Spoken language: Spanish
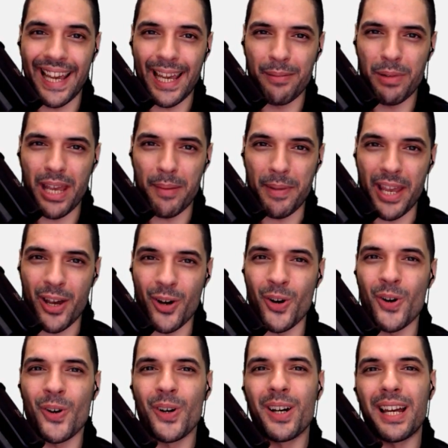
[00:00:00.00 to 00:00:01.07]

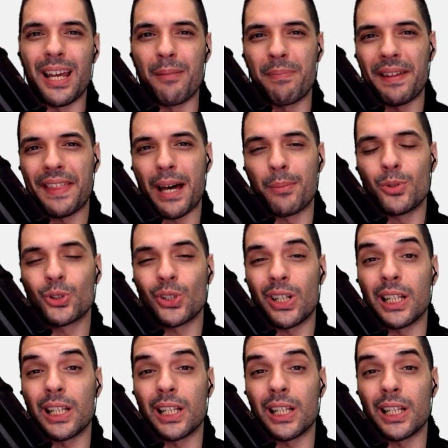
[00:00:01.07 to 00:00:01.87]
MMO, empezamos con